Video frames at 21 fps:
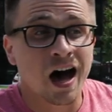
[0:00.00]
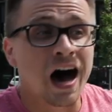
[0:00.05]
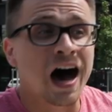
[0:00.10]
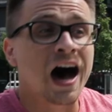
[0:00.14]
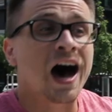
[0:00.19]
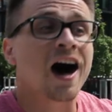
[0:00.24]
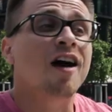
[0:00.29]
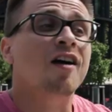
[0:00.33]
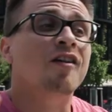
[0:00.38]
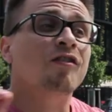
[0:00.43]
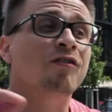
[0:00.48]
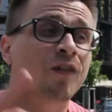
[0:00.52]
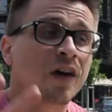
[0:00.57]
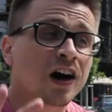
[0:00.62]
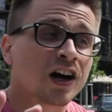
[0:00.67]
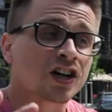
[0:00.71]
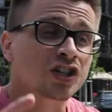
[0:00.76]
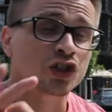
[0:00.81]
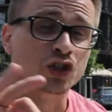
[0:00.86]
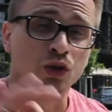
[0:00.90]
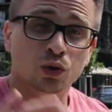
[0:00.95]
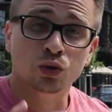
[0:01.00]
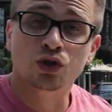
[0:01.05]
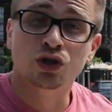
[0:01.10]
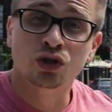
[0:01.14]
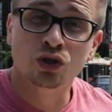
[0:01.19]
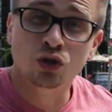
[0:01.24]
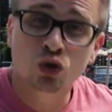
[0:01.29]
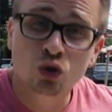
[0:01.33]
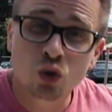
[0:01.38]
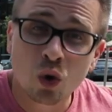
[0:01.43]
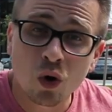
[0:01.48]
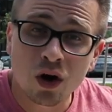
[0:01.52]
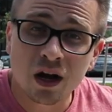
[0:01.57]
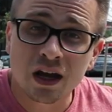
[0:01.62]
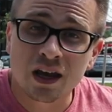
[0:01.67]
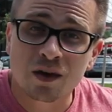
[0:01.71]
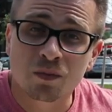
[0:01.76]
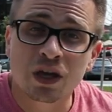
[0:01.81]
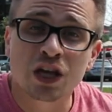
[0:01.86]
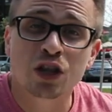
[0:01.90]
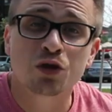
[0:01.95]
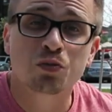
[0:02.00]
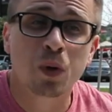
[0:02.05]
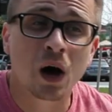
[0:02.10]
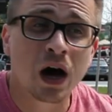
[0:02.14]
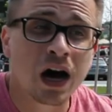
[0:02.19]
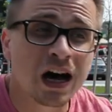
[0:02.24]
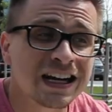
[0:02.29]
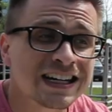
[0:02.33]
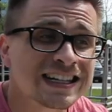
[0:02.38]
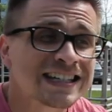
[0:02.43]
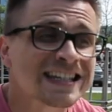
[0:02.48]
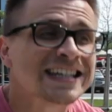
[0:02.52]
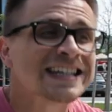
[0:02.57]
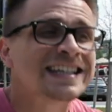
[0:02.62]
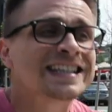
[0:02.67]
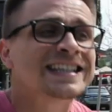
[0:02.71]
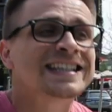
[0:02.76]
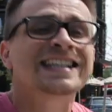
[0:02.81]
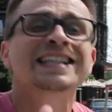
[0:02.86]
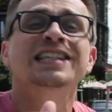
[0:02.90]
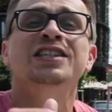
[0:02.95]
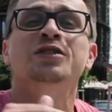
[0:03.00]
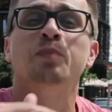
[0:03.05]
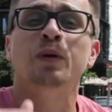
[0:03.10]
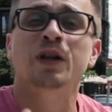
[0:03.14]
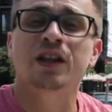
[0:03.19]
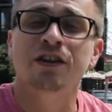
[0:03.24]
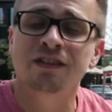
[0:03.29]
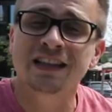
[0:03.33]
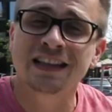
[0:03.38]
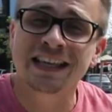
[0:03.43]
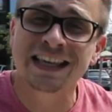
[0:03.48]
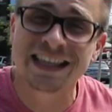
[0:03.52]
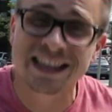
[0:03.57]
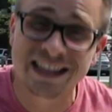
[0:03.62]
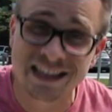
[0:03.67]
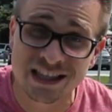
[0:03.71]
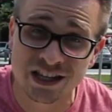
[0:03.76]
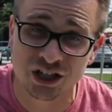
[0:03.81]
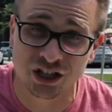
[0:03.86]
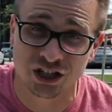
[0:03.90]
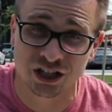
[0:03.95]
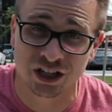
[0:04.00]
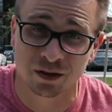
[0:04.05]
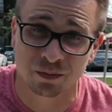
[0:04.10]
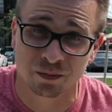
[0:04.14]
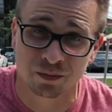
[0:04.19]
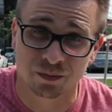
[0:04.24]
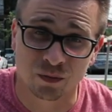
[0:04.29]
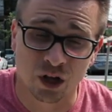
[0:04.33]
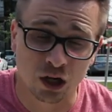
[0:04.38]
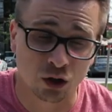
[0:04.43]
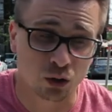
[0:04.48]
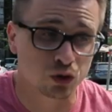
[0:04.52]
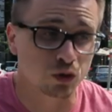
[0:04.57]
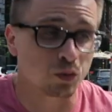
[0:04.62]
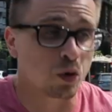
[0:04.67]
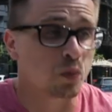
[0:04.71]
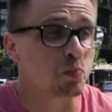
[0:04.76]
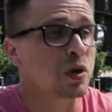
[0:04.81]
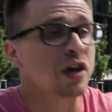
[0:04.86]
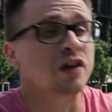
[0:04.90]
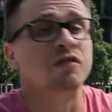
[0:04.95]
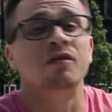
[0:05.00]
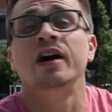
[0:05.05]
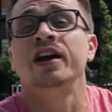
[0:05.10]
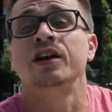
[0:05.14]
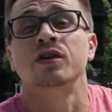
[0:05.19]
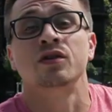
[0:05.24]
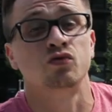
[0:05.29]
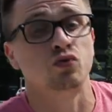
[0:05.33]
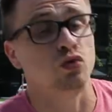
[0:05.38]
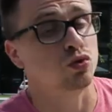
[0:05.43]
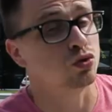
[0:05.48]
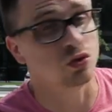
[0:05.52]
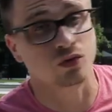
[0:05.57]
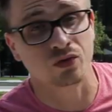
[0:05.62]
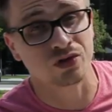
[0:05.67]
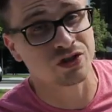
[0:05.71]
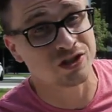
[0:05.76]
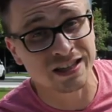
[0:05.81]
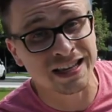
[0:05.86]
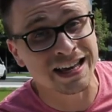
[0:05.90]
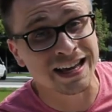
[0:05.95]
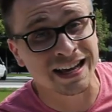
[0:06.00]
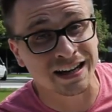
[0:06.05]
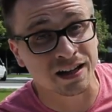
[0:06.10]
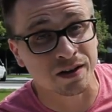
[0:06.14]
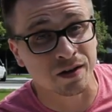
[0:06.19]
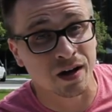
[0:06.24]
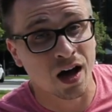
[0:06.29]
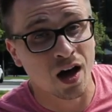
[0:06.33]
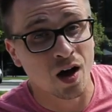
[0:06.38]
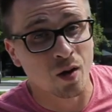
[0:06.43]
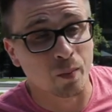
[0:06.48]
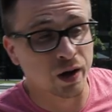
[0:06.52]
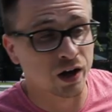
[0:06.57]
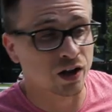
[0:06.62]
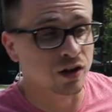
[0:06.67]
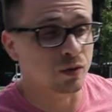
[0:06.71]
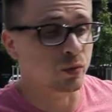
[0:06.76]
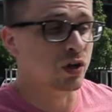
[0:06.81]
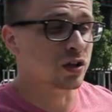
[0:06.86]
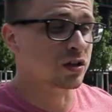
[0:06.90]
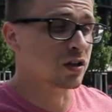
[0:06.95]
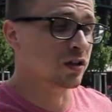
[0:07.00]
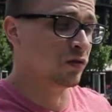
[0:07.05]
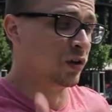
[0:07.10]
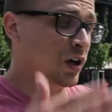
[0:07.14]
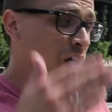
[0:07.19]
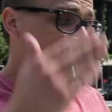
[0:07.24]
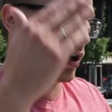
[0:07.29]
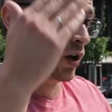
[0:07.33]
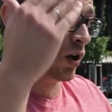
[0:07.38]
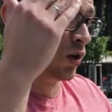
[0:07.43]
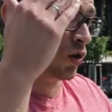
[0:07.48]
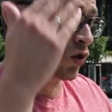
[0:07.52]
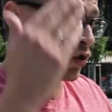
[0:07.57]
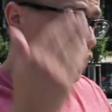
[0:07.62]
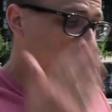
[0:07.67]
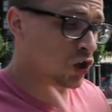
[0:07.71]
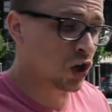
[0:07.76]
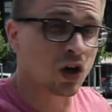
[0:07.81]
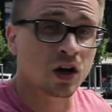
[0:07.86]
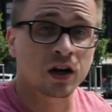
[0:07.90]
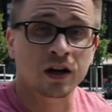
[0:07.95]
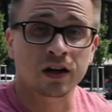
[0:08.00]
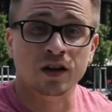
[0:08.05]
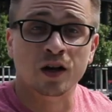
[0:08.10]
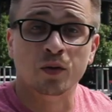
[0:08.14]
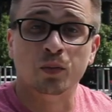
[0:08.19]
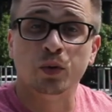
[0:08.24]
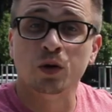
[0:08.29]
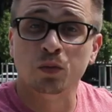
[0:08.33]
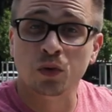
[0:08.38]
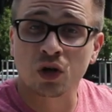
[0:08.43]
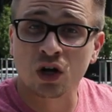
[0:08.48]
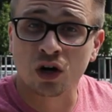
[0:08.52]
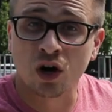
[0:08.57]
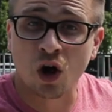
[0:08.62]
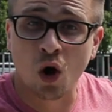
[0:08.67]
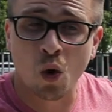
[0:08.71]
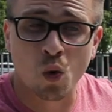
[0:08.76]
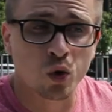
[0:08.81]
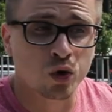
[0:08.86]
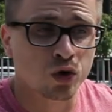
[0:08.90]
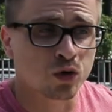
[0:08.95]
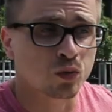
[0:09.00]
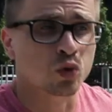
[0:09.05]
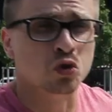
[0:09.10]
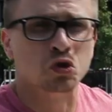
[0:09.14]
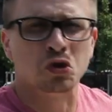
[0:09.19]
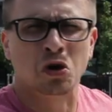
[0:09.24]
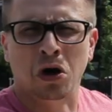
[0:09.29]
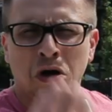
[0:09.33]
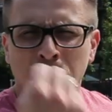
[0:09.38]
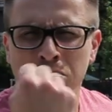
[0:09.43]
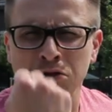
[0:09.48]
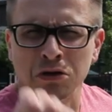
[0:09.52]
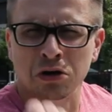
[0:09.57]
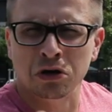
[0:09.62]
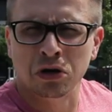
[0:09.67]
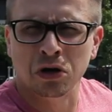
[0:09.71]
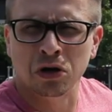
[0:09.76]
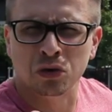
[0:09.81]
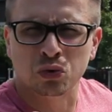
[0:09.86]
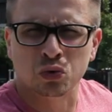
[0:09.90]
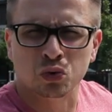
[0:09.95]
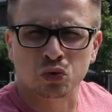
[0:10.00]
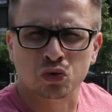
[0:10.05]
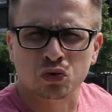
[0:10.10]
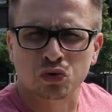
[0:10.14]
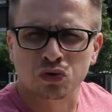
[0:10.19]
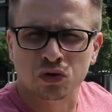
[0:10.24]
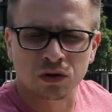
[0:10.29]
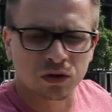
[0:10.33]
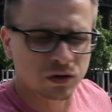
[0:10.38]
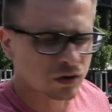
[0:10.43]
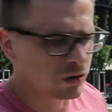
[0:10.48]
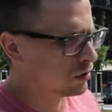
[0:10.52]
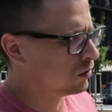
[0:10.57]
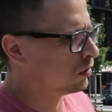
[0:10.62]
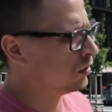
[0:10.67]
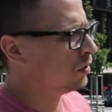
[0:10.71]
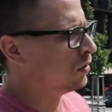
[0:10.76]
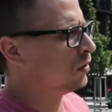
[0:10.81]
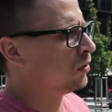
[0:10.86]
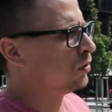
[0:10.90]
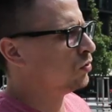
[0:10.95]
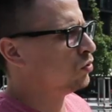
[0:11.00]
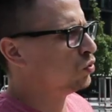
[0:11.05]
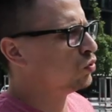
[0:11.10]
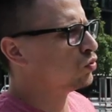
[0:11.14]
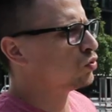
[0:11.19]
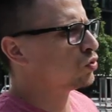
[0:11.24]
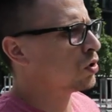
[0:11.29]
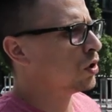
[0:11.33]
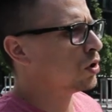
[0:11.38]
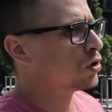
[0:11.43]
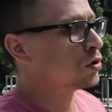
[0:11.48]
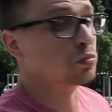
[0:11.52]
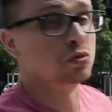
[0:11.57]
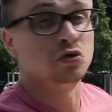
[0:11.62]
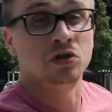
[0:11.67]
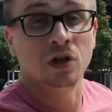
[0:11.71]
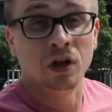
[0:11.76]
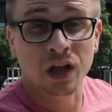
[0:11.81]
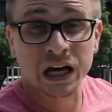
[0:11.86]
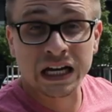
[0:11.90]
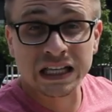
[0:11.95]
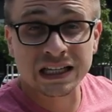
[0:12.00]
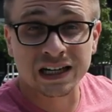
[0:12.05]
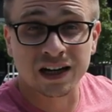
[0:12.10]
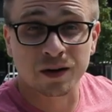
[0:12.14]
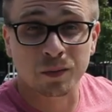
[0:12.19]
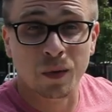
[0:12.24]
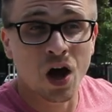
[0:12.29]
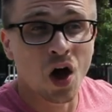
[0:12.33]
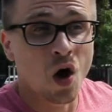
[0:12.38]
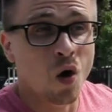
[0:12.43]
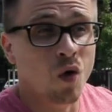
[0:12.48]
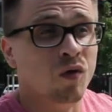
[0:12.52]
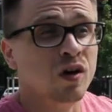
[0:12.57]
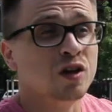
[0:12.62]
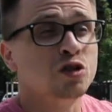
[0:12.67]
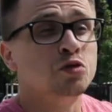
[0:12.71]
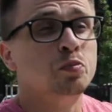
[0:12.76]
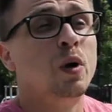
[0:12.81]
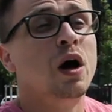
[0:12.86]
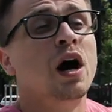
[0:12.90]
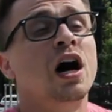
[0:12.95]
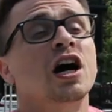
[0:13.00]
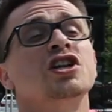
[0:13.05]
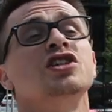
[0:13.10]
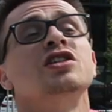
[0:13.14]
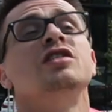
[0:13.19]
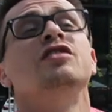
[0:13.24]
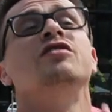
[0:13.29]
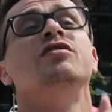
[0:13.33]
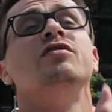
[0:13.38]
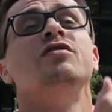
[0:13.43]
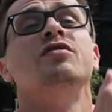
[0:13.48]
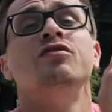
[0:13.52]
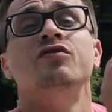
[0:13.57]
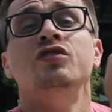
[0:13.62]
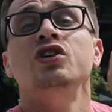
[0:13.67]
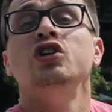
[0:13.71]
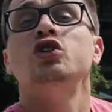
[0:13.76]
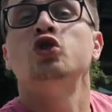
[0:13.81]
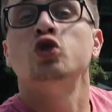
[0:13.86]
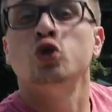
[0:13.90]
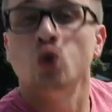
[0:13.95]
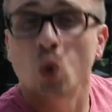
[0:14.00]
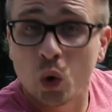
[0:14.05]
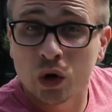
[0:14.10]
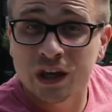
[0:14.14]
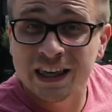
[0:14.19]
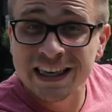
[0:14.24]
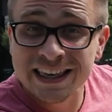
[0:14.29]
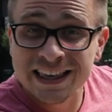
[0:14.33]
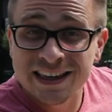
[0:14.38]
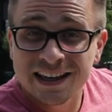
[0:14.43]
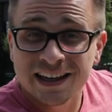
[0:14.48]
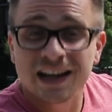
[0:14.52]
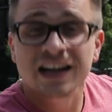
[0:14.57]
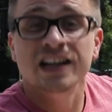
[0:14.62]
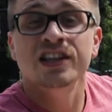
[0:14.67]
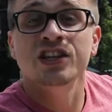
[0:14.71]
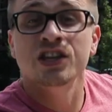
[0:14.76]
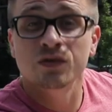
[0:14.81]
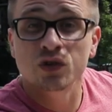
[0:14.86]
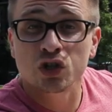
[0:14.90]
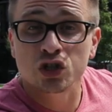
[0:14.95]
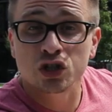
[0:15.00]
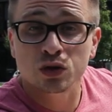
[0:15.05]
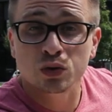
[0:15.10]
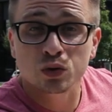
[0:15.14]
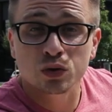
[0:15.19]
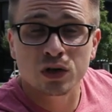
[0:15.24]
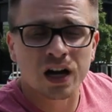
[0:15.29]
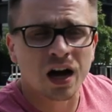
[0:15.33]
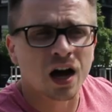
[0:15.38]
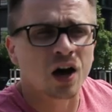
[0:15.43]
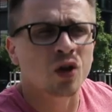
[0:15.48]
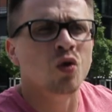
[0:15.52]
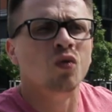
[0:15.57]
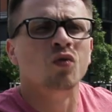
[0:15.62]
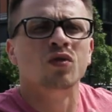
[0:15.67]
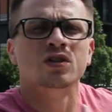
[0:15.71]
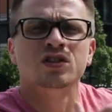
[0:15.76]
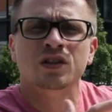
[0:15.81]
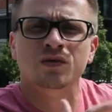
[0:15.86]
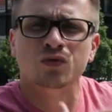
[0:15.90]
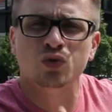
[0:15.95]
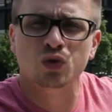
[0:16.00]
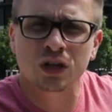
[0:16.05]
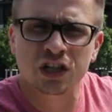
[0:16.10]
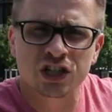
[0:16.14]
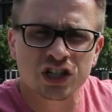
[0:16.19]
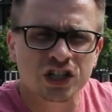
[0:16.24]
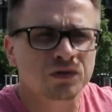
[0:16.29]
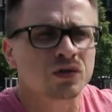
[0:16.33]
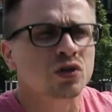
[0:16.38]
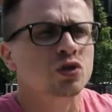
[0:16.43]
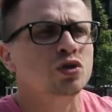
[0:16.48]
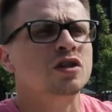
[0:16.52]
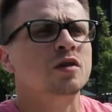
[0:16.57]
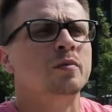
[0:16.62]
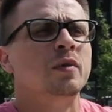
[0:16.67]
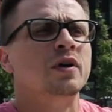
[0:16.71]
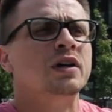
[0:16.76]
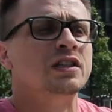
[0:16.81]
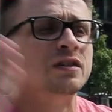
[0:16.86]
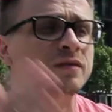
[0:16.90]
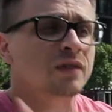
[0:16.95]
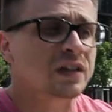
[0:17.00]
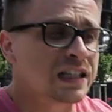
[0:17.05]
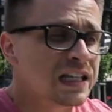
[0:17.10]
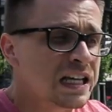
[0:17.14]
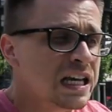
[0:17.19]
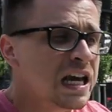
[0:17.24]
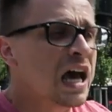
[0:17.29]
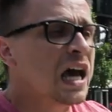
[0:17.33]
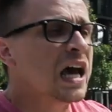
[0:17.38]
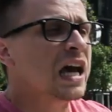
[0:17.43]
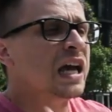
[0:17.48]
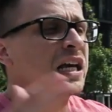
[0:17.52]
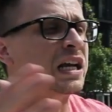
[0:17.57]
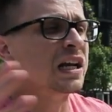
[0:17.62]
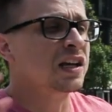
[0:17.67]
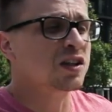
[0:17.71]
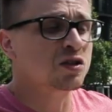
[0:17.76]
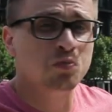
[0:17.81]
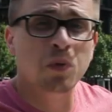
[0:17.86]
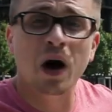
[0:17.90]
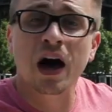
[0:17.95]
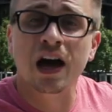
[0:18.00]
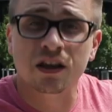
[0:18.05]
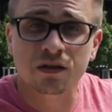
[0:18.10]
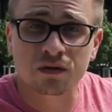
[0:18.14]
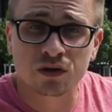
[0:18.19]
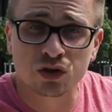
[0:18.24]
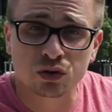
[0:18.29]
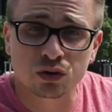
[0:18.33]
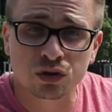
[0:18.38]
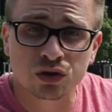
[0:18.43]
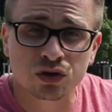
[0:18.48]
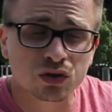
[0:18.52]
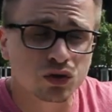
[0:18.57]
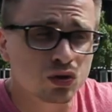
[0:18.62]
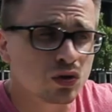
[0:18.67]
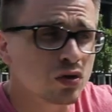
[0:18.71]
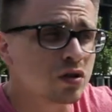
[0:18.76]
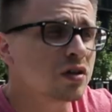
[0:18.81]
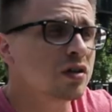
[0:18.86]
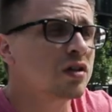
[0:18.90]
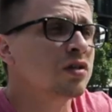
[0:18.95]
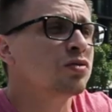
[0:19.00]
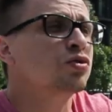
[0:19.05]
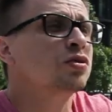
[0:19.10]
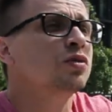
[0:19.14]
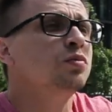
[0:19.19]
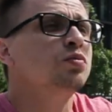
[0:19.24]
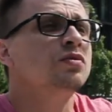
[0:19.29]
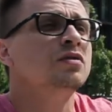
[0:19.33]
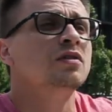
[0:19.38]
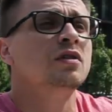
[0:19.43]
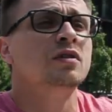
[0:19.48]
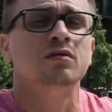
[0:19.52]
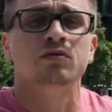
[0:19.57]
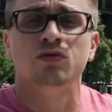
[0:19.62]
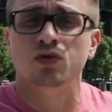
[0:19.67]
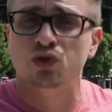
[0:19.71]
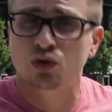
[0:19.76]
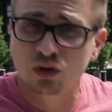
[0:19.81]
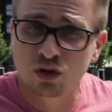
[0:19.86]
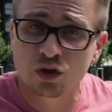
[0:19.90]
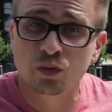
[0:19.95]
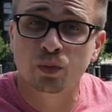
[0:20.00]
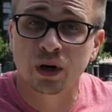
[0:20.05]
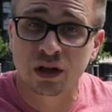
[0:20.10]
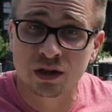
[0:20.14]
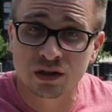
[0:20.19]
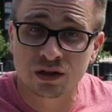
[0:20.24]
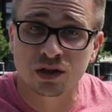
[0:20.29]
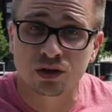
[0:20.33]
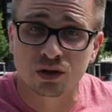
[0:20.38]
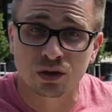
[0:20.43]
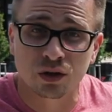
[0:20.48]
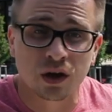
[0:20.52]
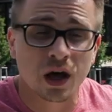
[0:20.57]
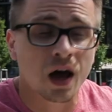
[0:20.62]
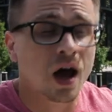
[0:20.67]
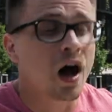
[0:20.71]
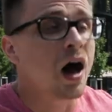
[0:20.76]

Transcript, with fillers: А ваш желудочный сок имеет pH 3,5 и ниже для того, чтобы переваривать все, что вы съели. Поэтому, если вы съели, например, какую-нибудь котлету с, э, ну, скажем, салатиком, у вас pH высокий ленивый желудок, оно у вас там все лежит, вы еще добавите воды, разбавите ваш желудочный сок, и, собственно, ничего не произойдет.